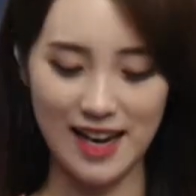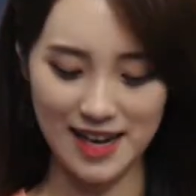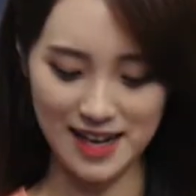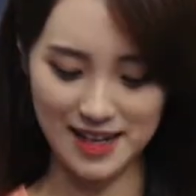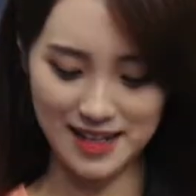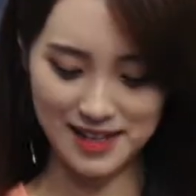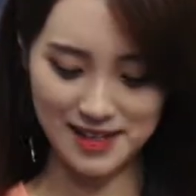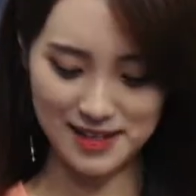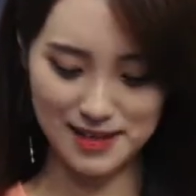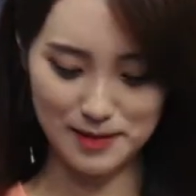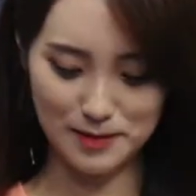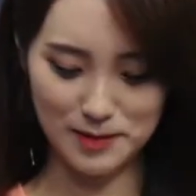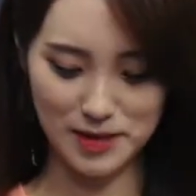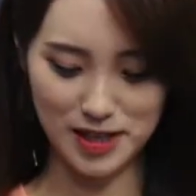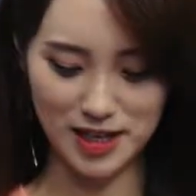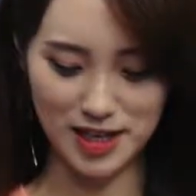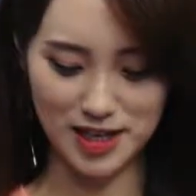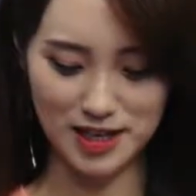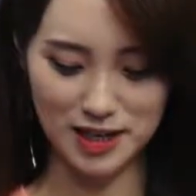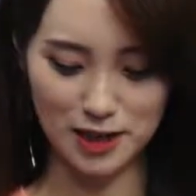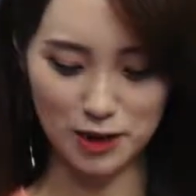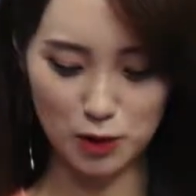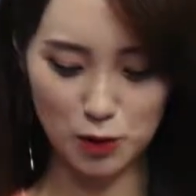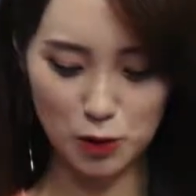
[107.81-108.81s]
알겠습니다.
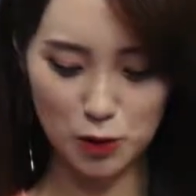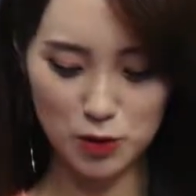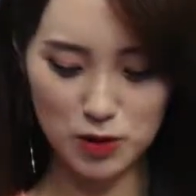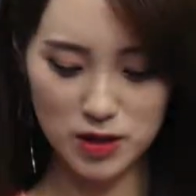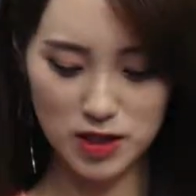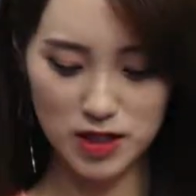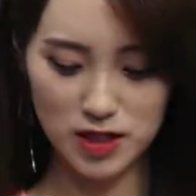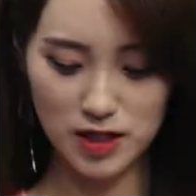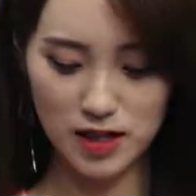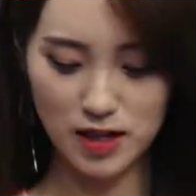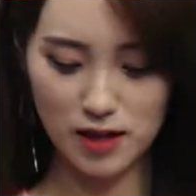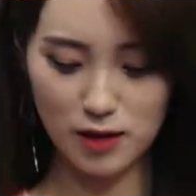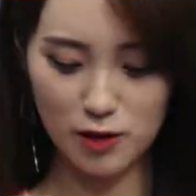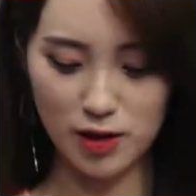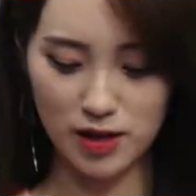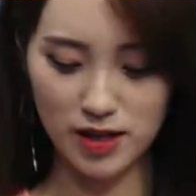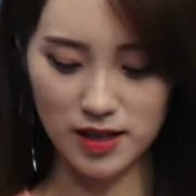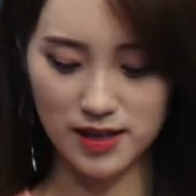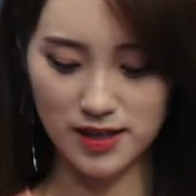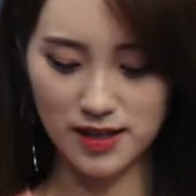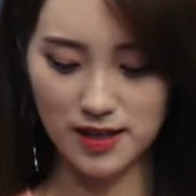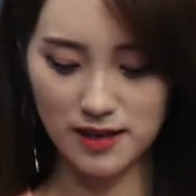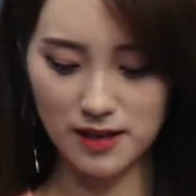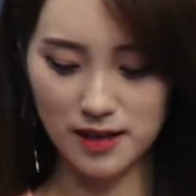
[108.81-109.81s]
자 토지에 관한
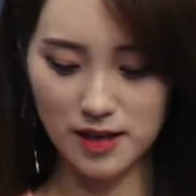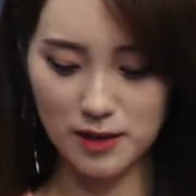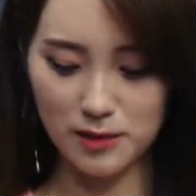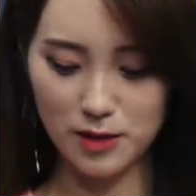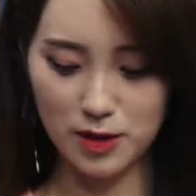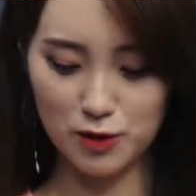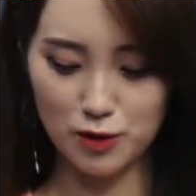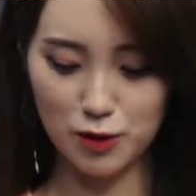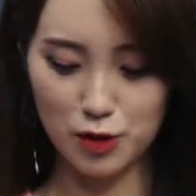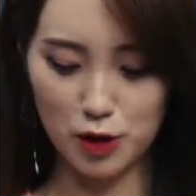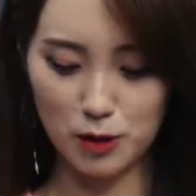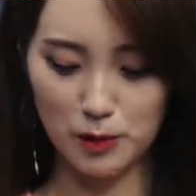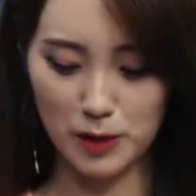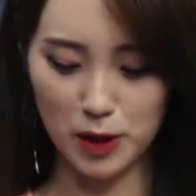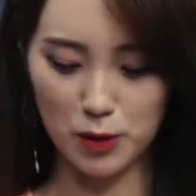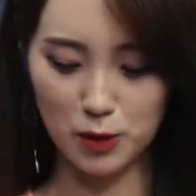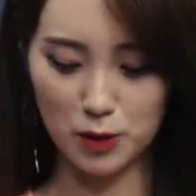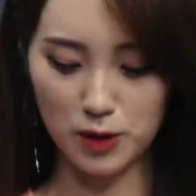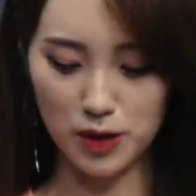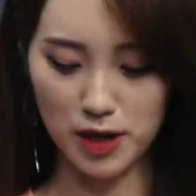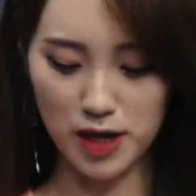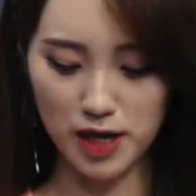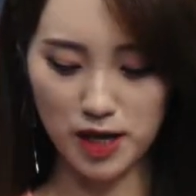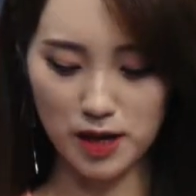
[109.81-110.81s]
상담이고요. 매도
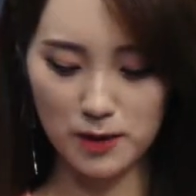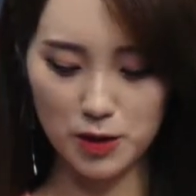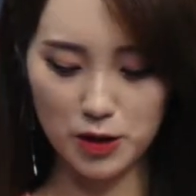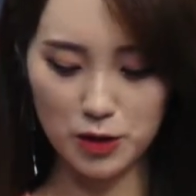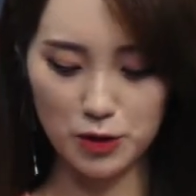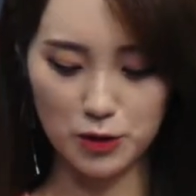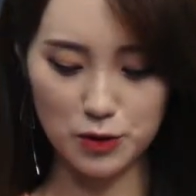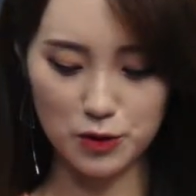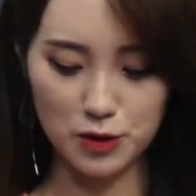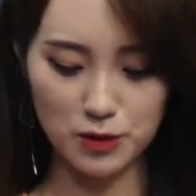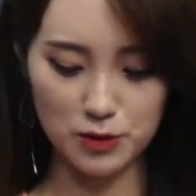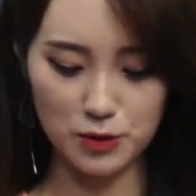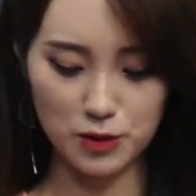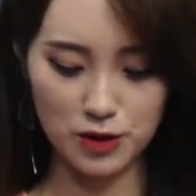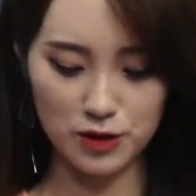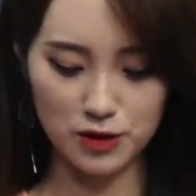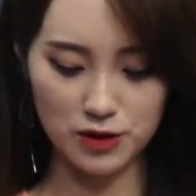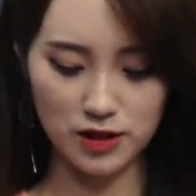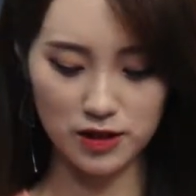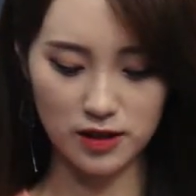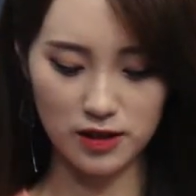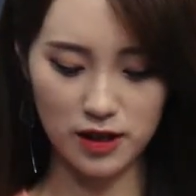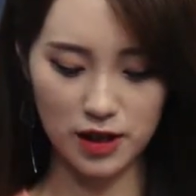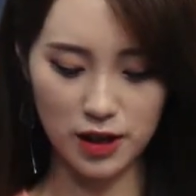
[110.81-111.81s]
타이밍
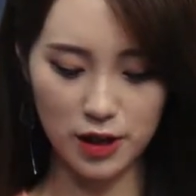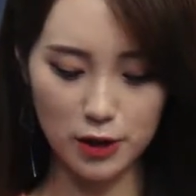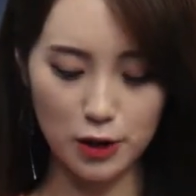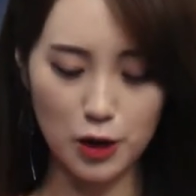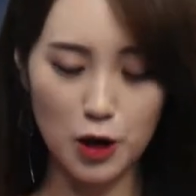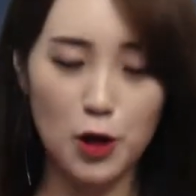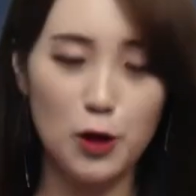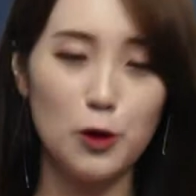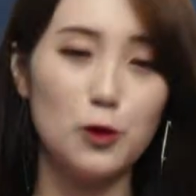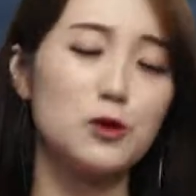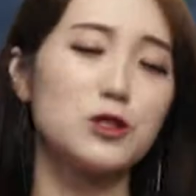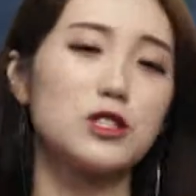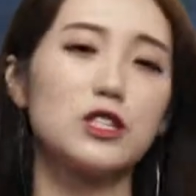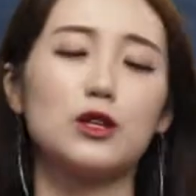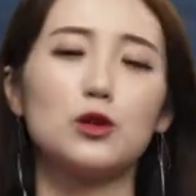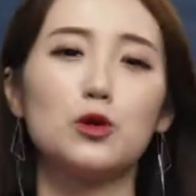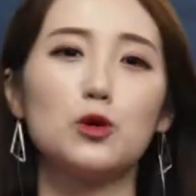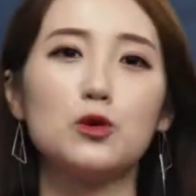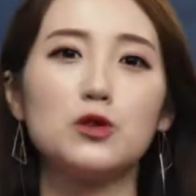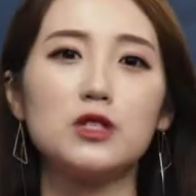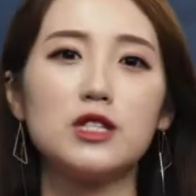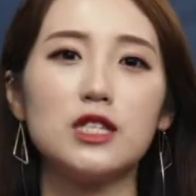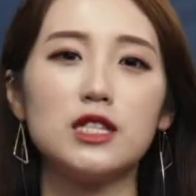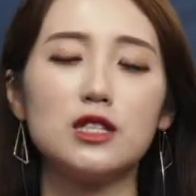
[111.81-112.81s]
여쭤보셨는데요. 혹시
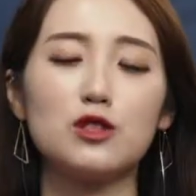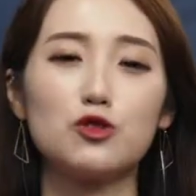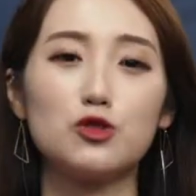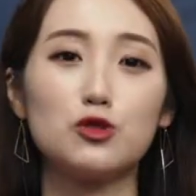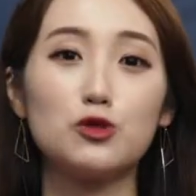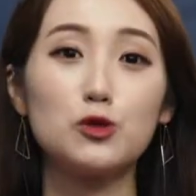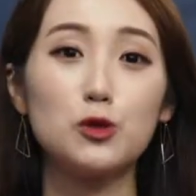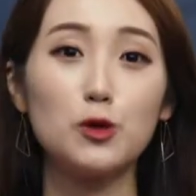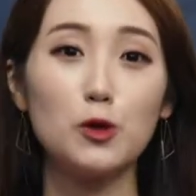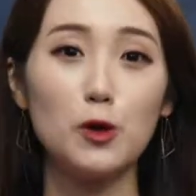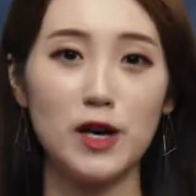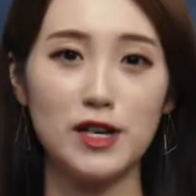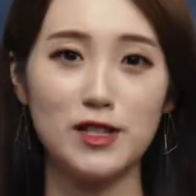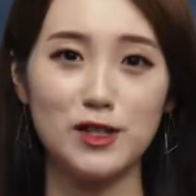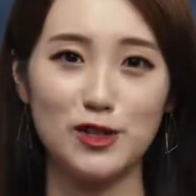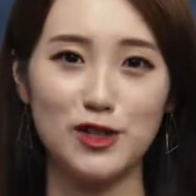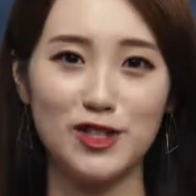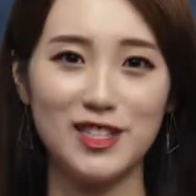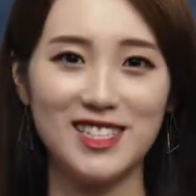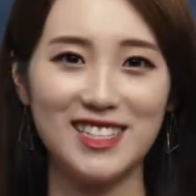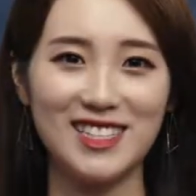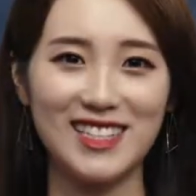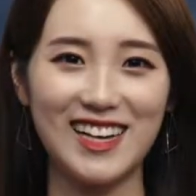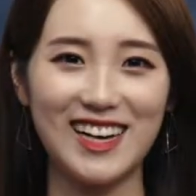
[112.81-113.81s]
토지 주소 알 수
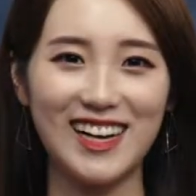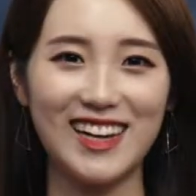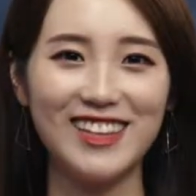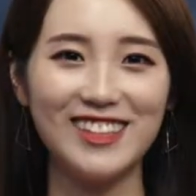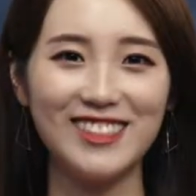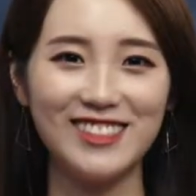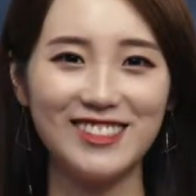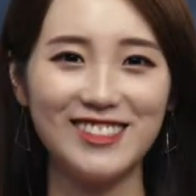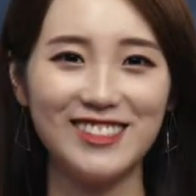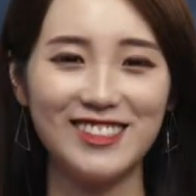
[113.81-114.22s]
있을까요?